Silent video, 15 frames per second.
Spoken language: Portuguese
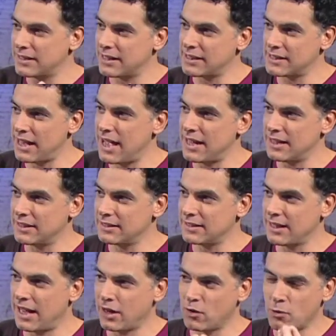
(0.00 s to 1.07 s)
as áreas,
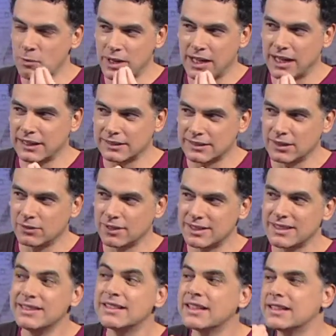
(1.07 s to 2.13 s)
a comunicação está
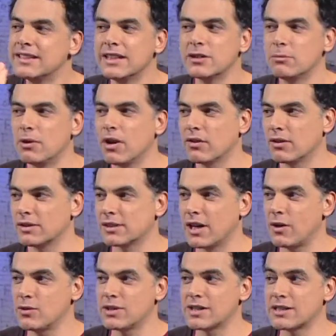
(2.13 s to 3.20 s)
se entendendo melhor com a
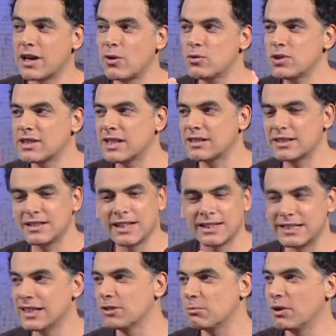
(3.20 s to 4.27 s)
saúde, a saúde está se
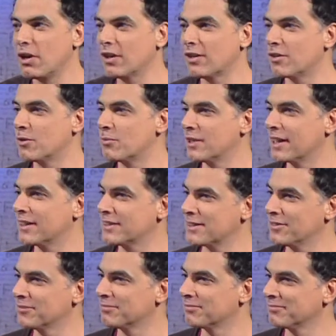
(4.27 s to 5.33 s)
entendendo melhor com a comunicação?